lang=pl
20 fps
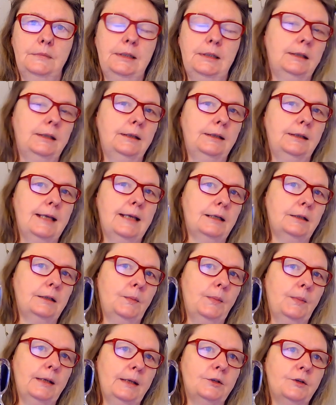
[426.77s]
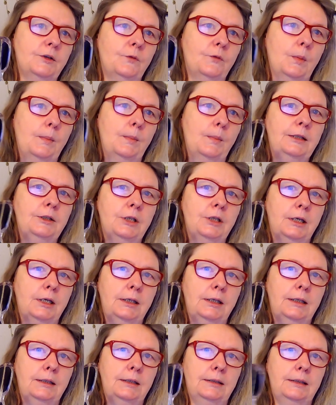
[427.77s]
jak to będzie w momencie,
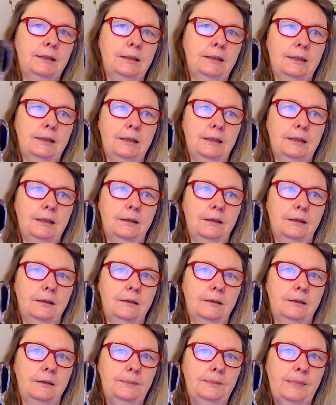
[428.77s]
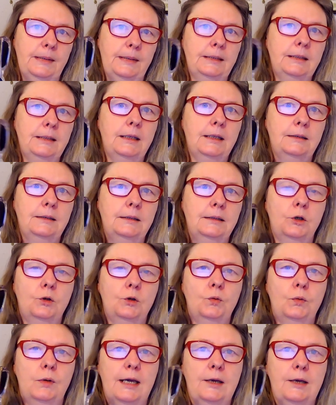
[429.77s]
kiedy y, będę tych
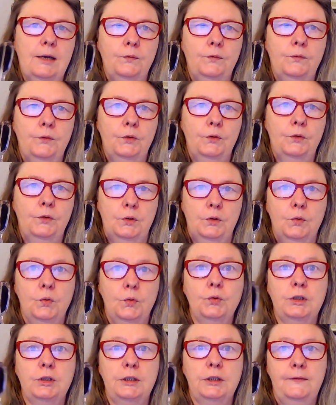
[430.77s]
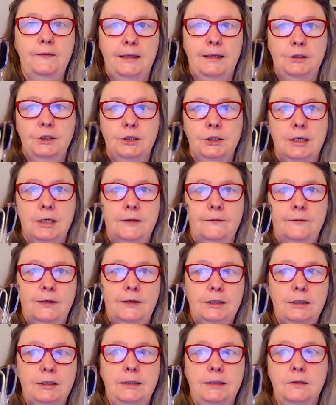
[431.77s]
okularów y, używać
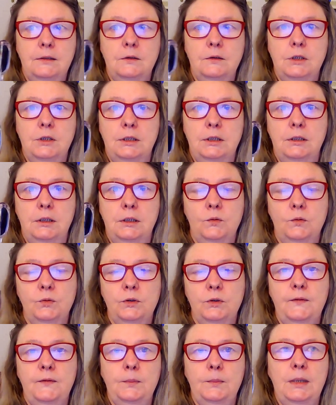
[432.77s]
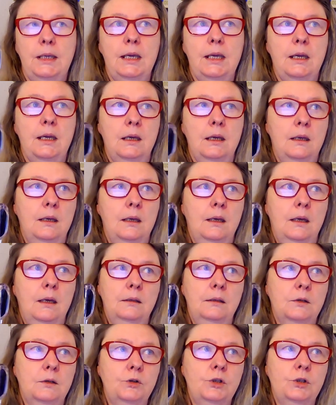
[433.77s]
właśnie codziennie. Używam je
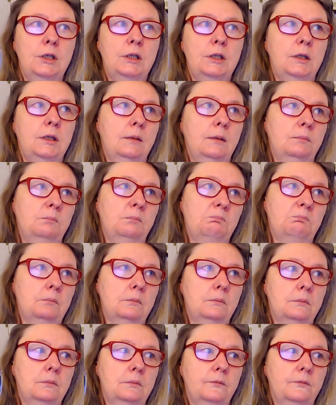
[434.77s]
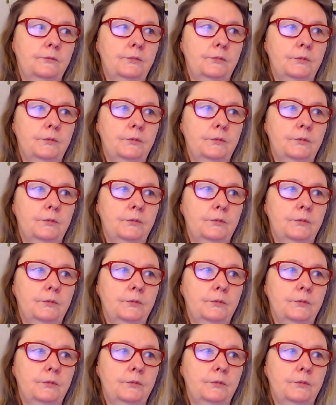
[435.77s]
codziennie mm,